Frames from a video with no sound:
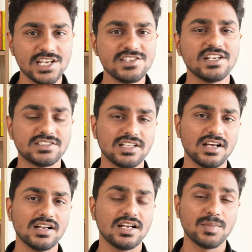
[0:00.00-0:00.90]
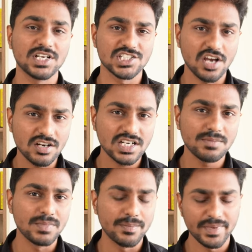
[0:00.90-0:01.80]
சேஞ்சஸ் தான் நமக்கு ஷார்ட்
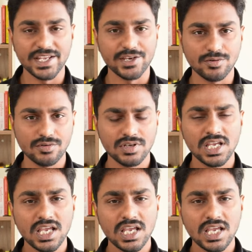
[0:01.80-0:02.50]
டேர்ம் மெமரிக்கும்